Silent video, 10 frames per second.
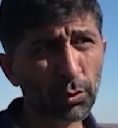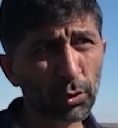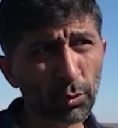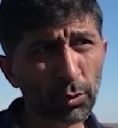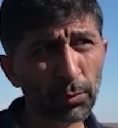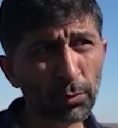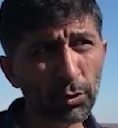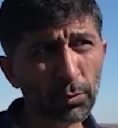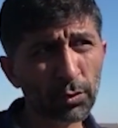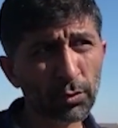Burada
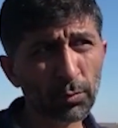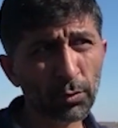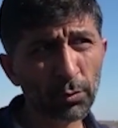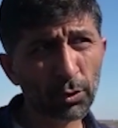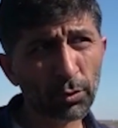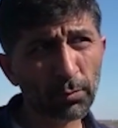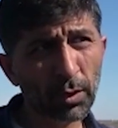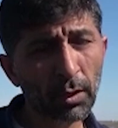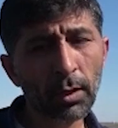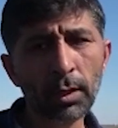görebiliyor musunuz bilmiyorum.
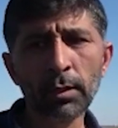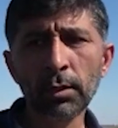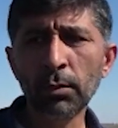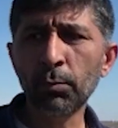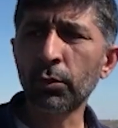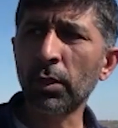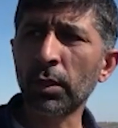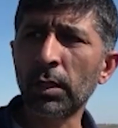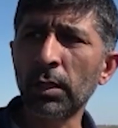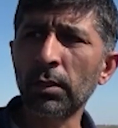Ki
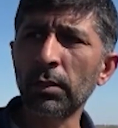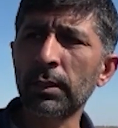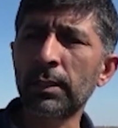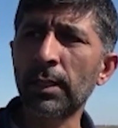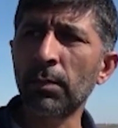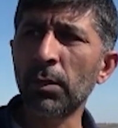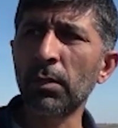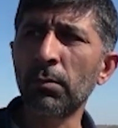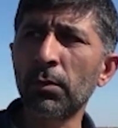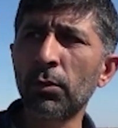buradaki
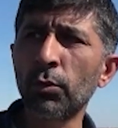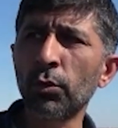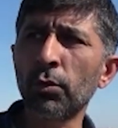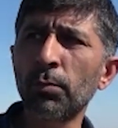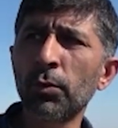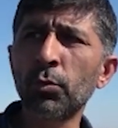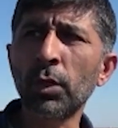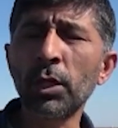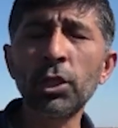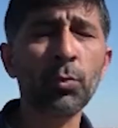zemin diyorduk biz
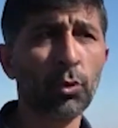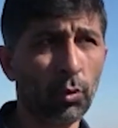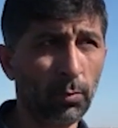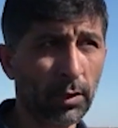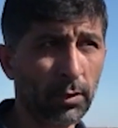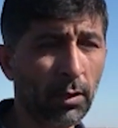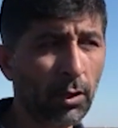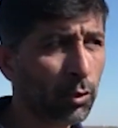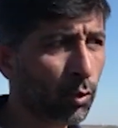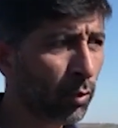buraya hiçbir şey olmaz.
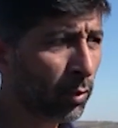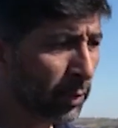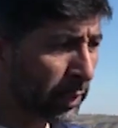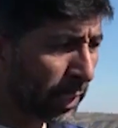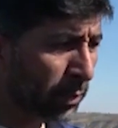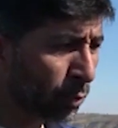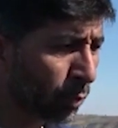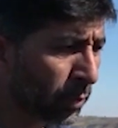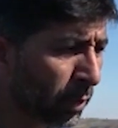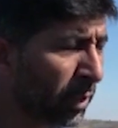Çünkü yer
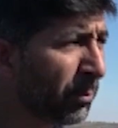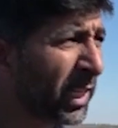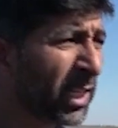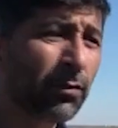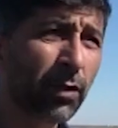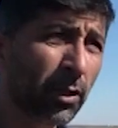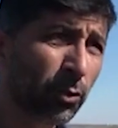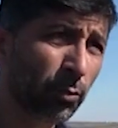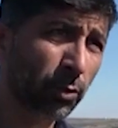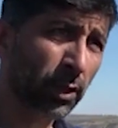çok sağlam. Ekin falan
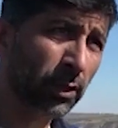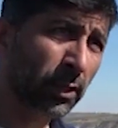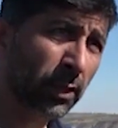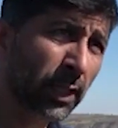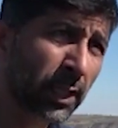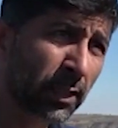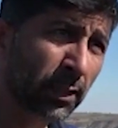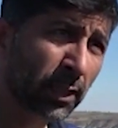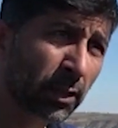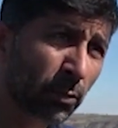yok burada. Zaten ekin
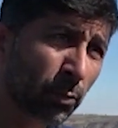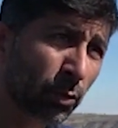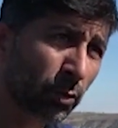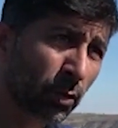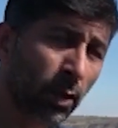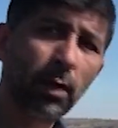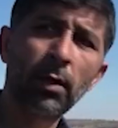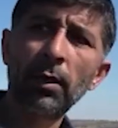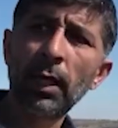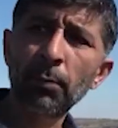ekilmiyor.
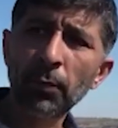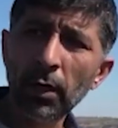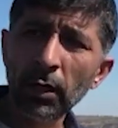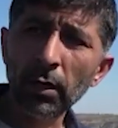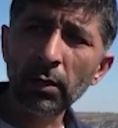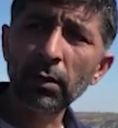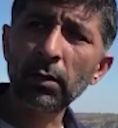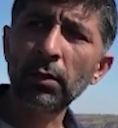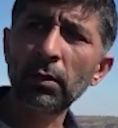Hep kayalık.